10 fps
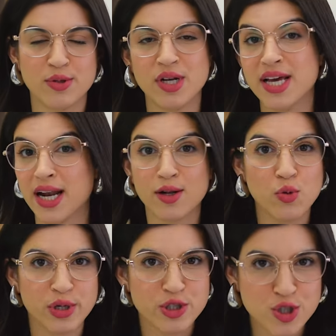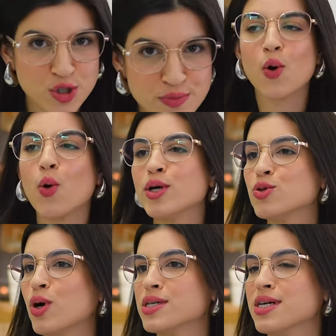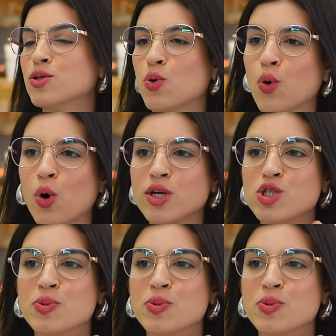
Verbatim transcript: ele era à noite, 8 horas da noite.